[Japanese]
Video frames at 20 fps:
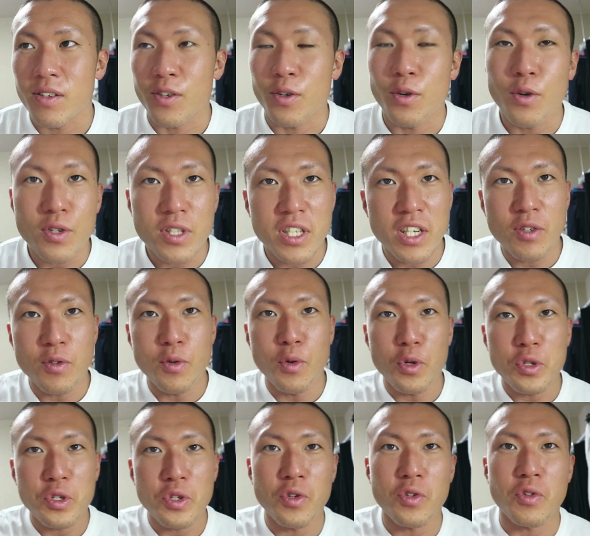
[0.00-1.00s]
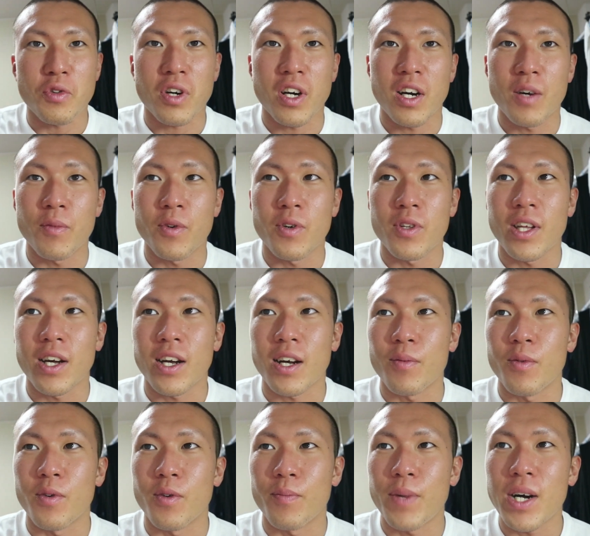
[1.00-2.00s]
餃子の王将とか、もうなん
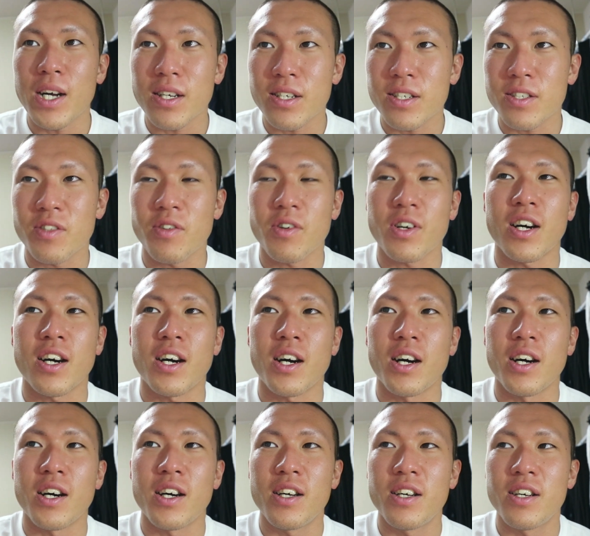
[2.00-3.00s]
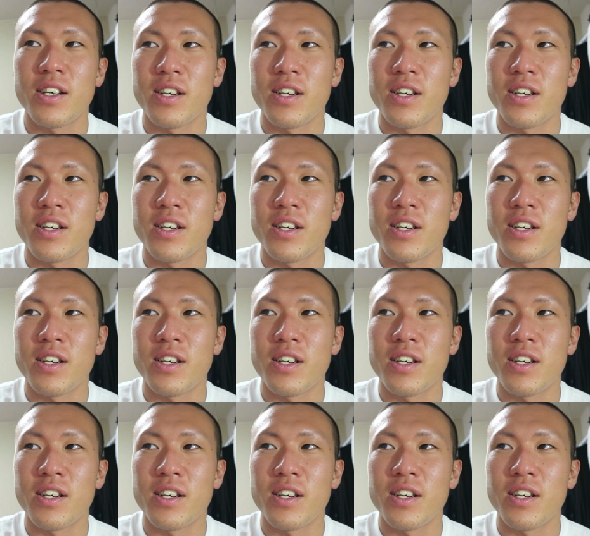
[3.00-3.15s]
かもうマックとか、